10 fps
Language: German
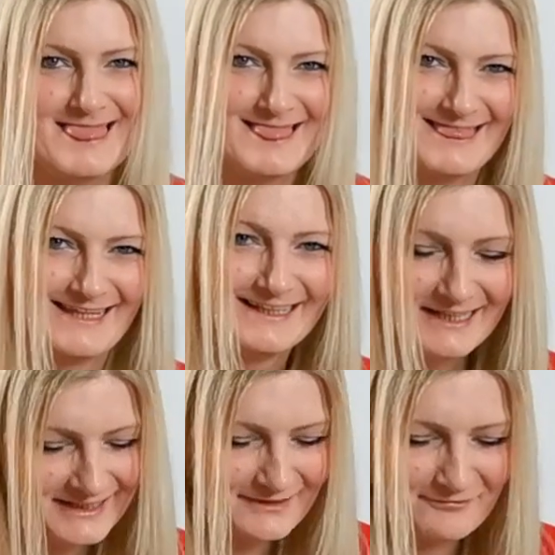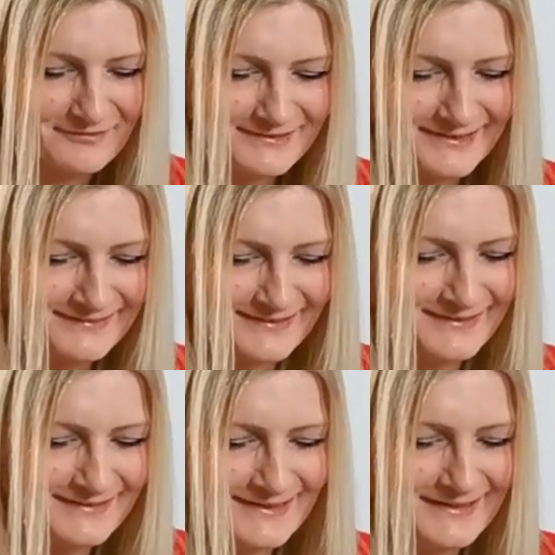ich finde das
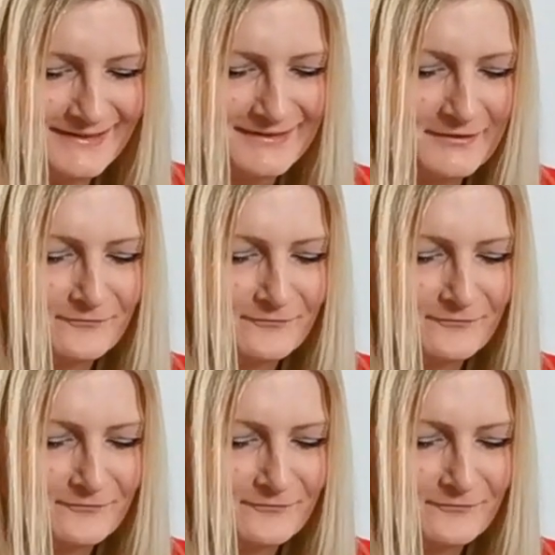genial.